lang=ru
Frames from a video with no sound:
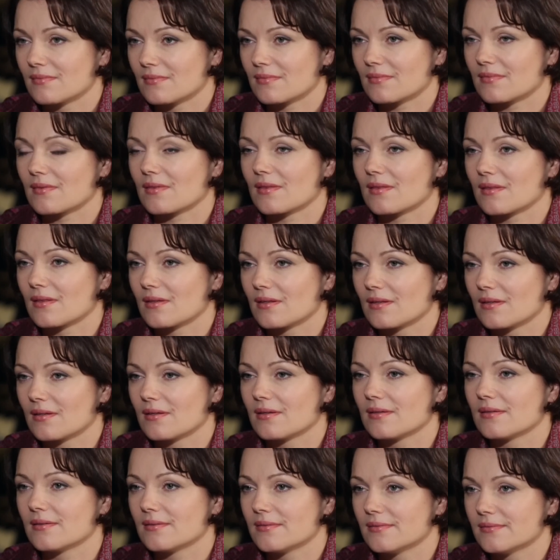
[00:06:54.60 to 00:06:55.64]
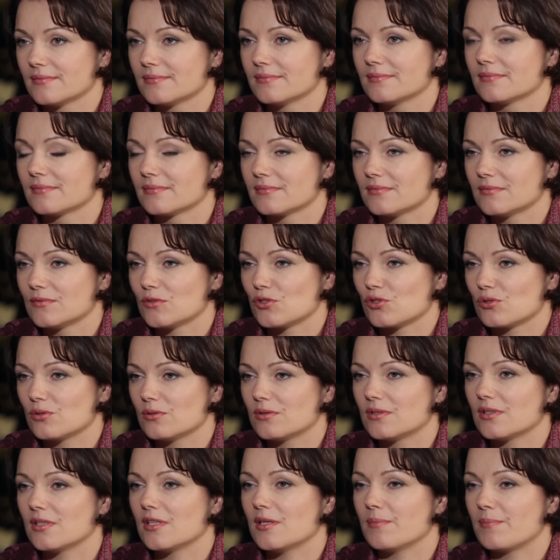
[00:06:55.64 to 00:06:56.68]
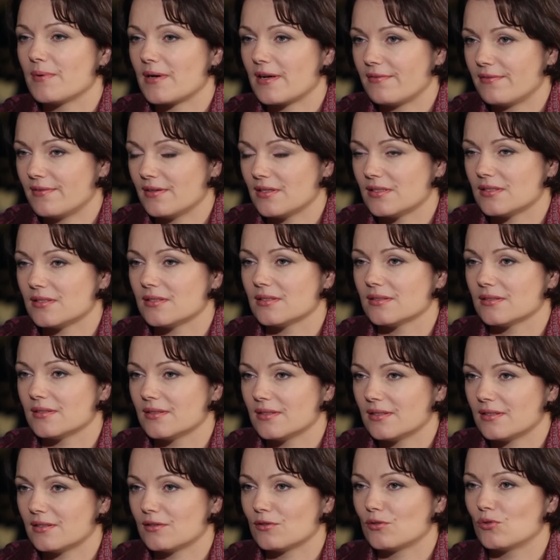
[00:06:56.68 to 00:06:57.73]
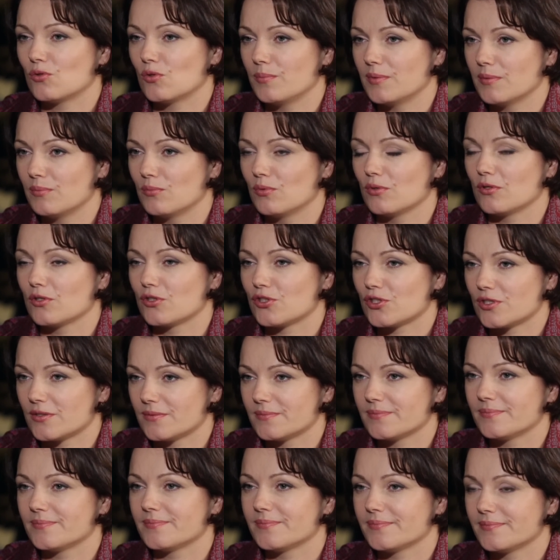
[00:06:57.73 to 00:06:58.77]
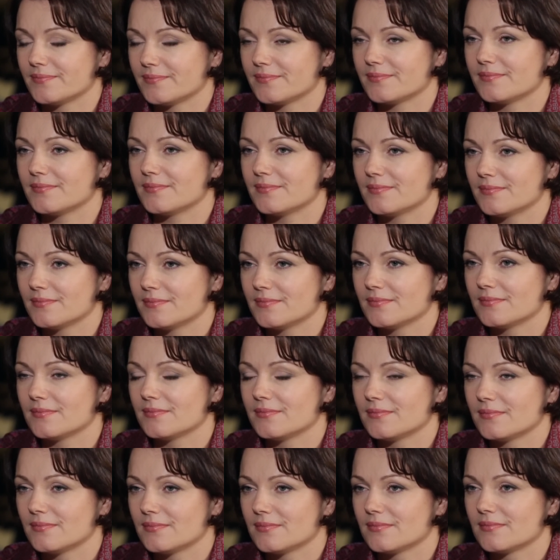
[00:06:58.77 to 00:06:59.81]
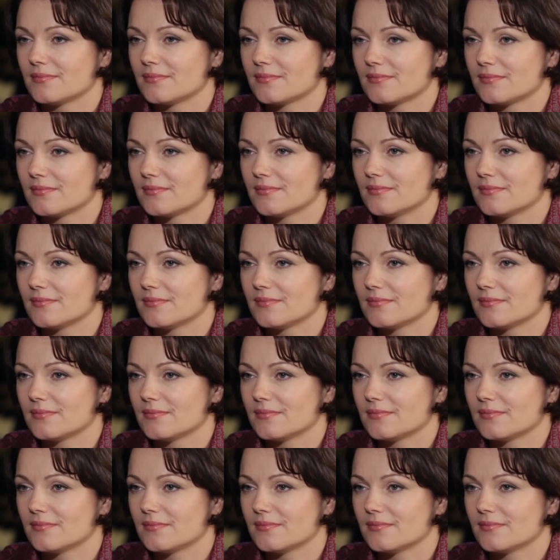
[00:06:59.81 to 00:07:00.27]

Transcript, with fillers: не заработаешь. Что Надо найти работу, да, да профессию больше. найти угу. какую-то. И